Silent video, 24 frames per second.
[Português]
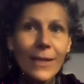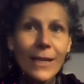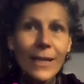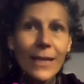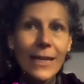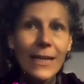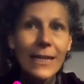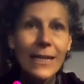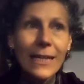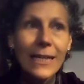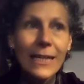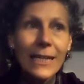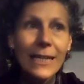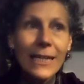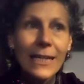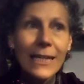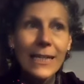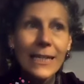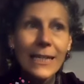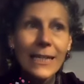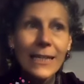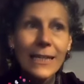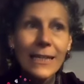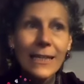Ela
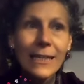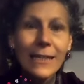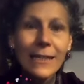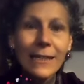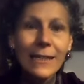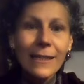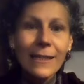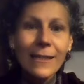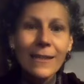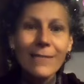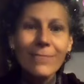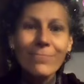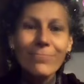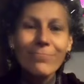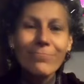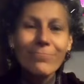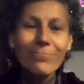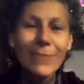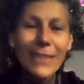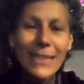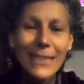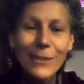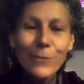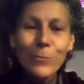é
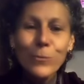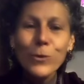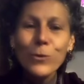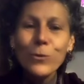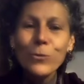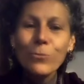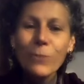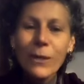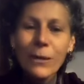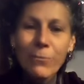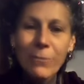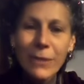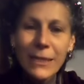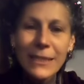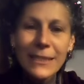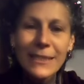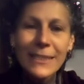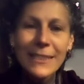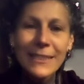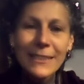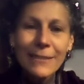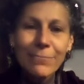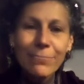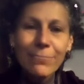mesmo uma
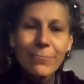mãe